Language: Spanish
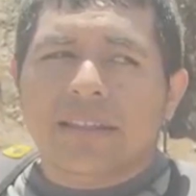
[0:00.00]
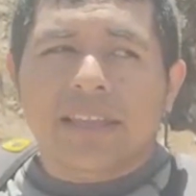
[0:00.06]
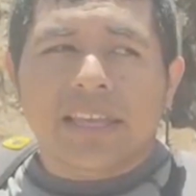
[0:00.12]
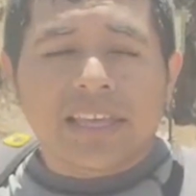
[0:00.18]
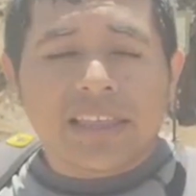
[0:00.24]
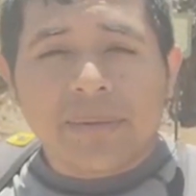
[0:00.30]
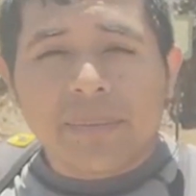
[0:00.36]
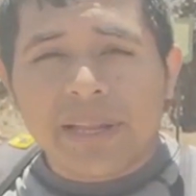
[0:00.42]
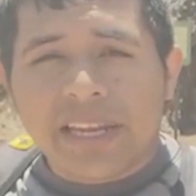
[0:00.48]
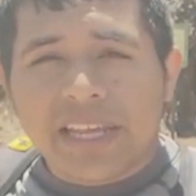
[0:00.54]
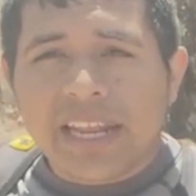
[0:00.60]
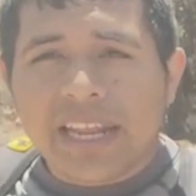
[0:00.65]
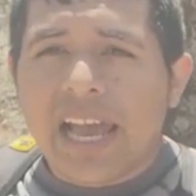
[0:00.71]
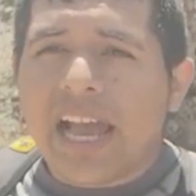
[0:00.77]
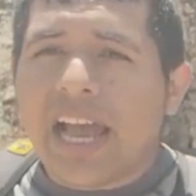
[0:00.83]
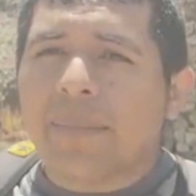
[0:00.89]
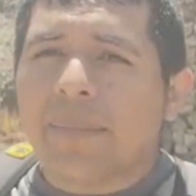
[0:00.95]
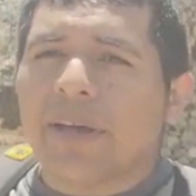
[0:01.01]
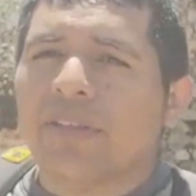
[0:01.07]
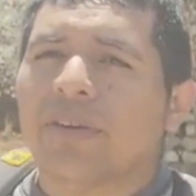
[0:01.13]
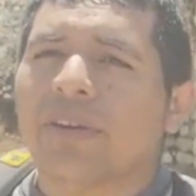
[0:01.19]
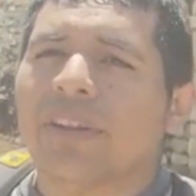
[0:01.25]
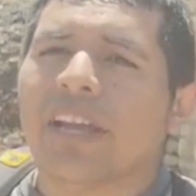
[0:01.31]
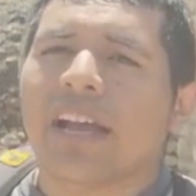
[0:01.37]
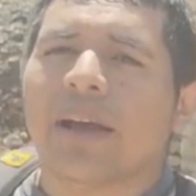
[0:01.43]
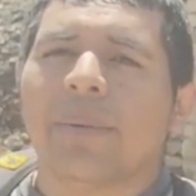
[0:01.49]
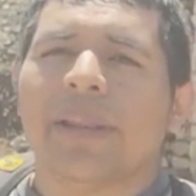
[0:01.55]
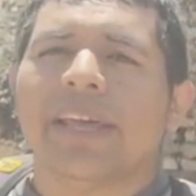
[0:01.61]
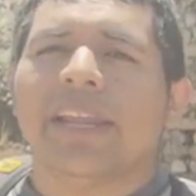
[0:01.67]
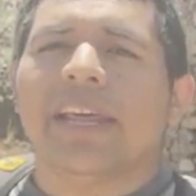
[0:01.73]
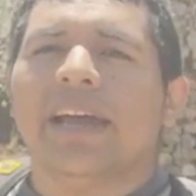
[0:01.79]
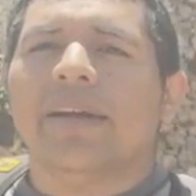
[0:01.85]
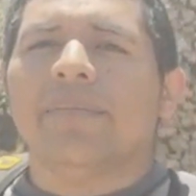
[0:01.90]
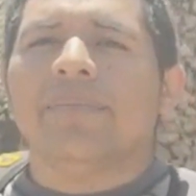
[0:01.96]
De esa manera, Amador de
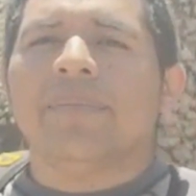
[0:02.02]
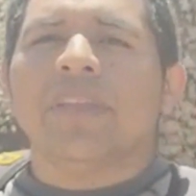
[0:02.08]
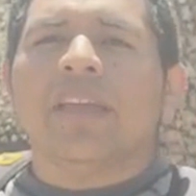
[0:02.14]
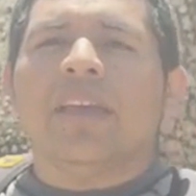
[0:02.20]
Cabrera,